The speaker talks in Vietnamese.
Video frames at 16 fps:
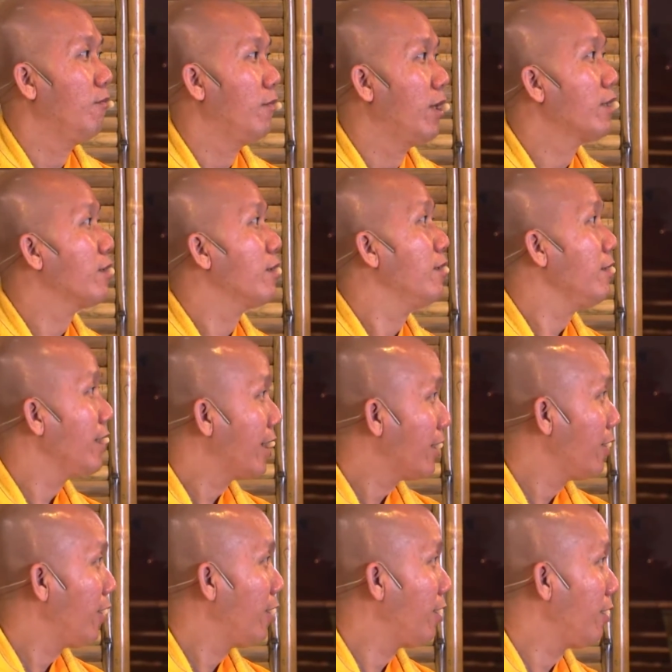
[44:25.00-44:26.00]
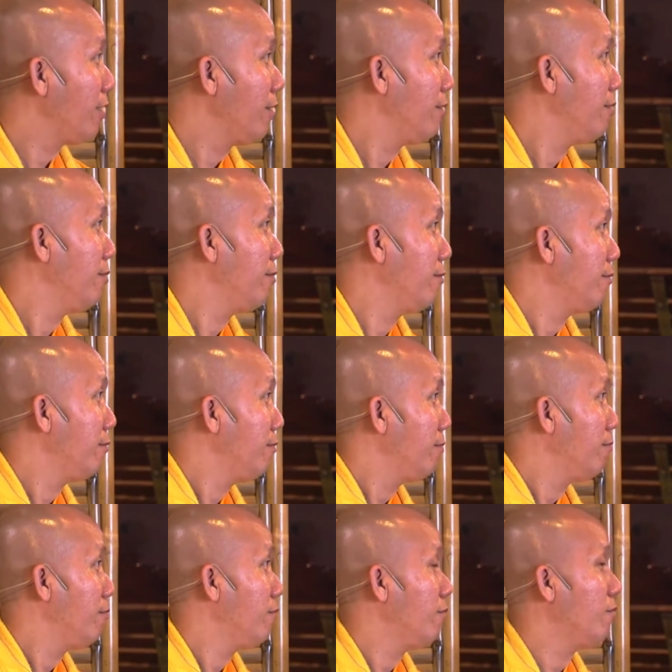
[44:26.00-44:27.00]
hết tưởng về cái đó đó
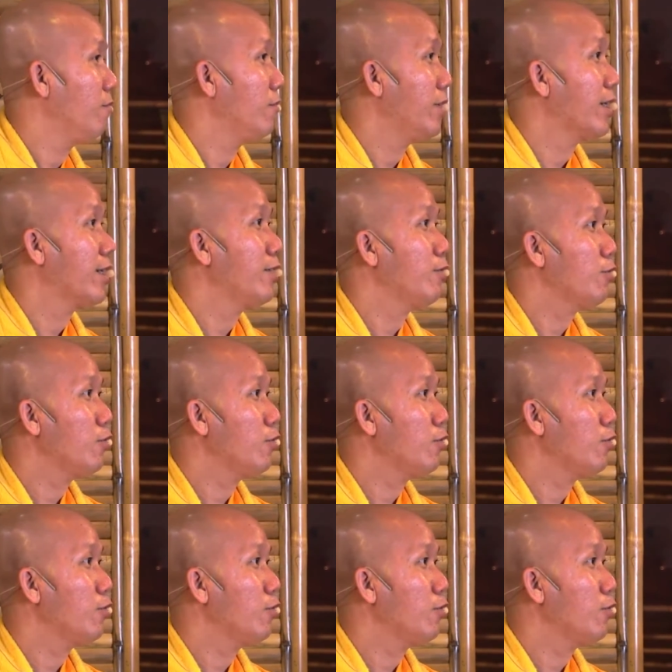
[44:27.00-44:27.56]
về cái điếu